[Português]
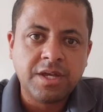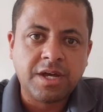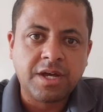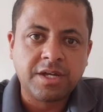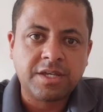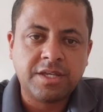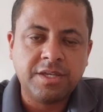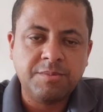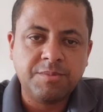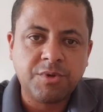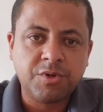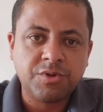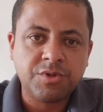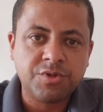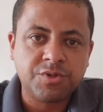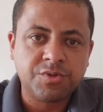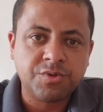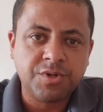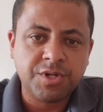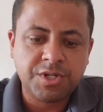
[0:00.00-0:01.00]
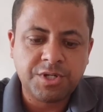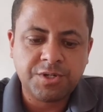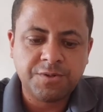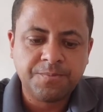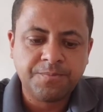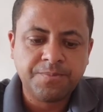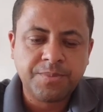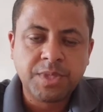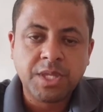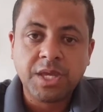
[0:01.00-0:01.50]
aqui em Belo Horizonte.
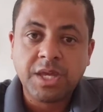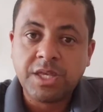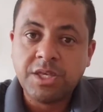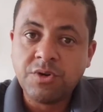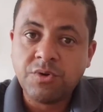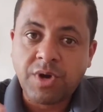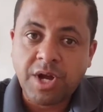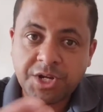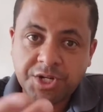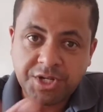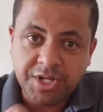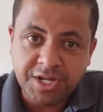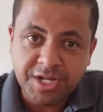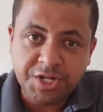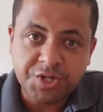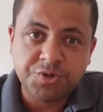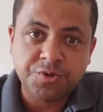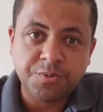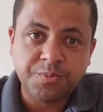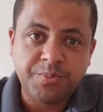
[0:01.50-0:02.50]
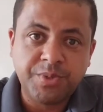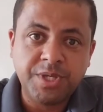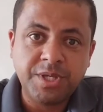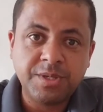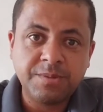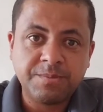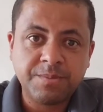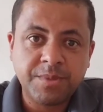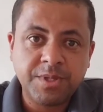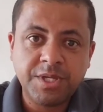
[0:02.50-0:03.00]
E eu achei na
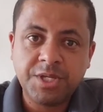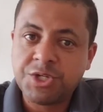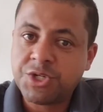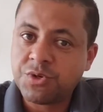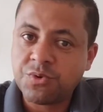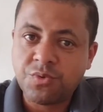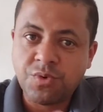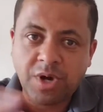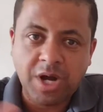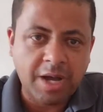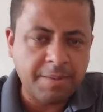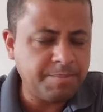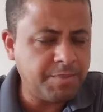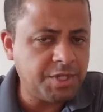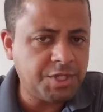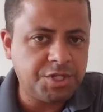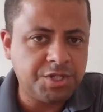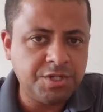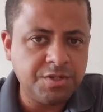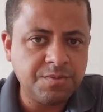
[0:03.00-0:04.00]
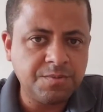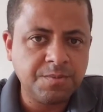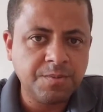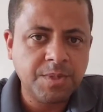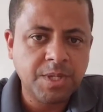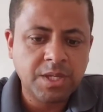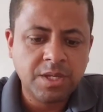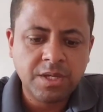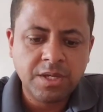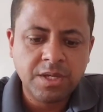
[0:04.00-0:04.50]
Shopping e chegou rapidinho.
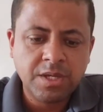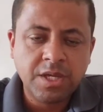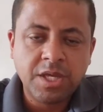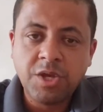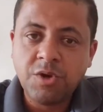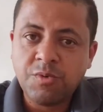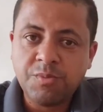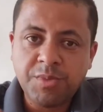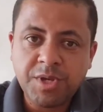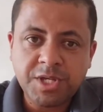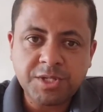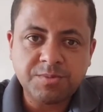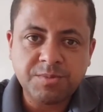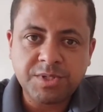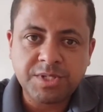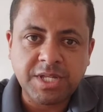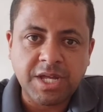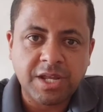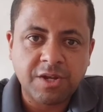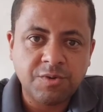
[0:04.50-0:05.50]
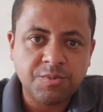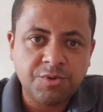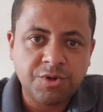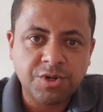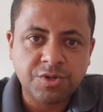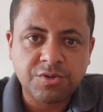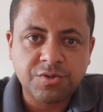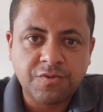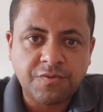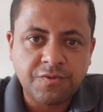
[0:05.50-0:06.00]
Eu mesmo instalando meu
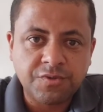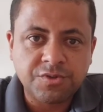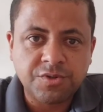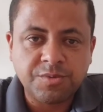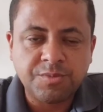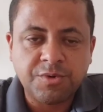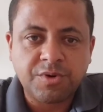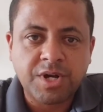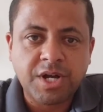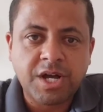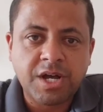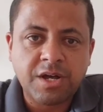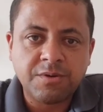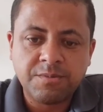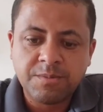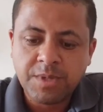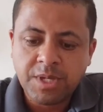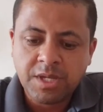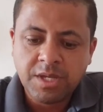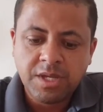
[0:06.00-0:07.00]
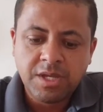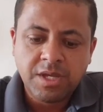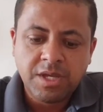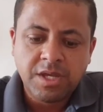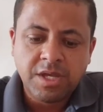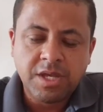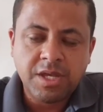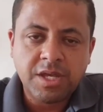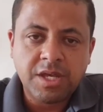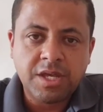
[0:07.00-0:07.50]
retrovisor no meu carro.
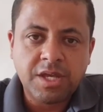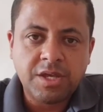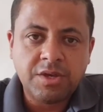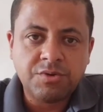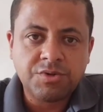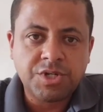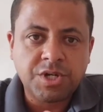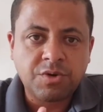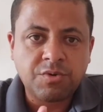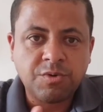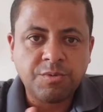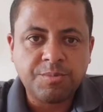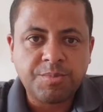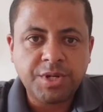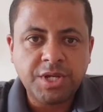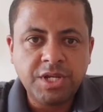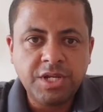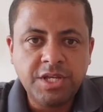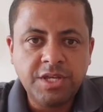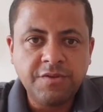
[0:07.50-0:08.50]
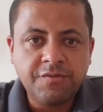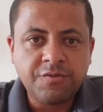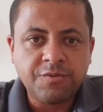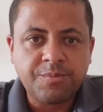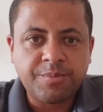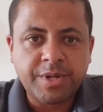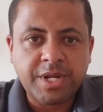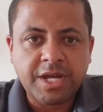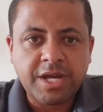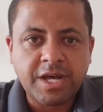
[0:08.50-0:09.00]
É, eu já comprei livro
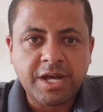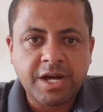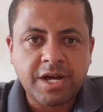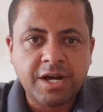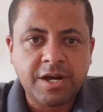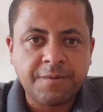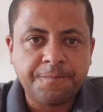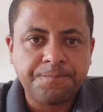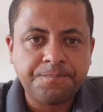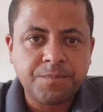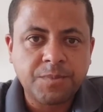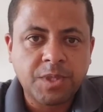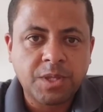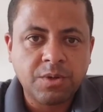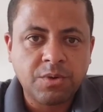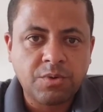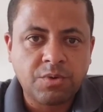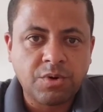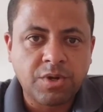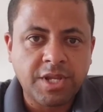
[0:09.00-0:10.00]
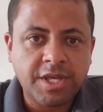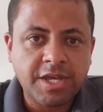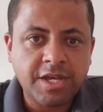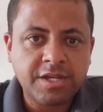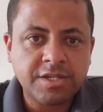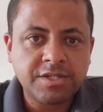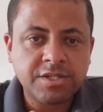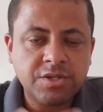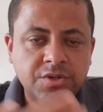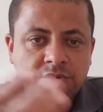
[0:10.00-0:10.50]
para
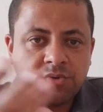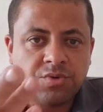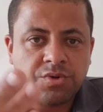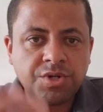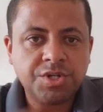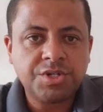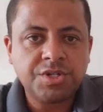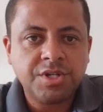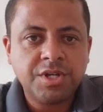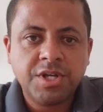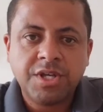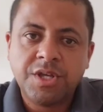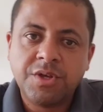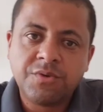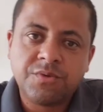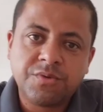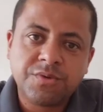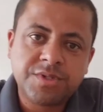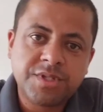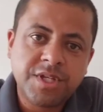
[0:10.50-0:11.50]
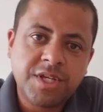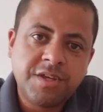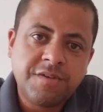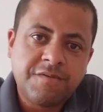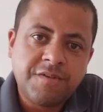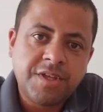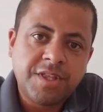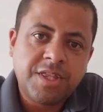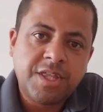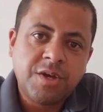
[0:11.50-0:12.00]
colegas e hoje eu consegui
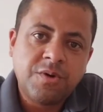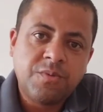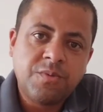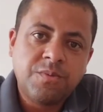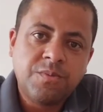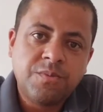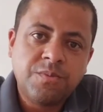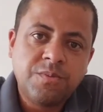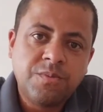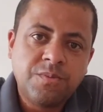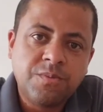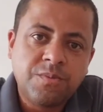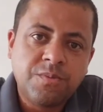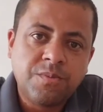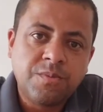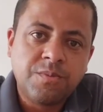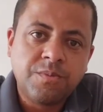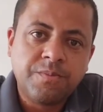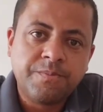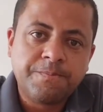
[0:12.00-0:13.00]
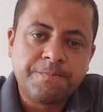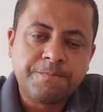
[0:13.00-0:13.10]
vender um, um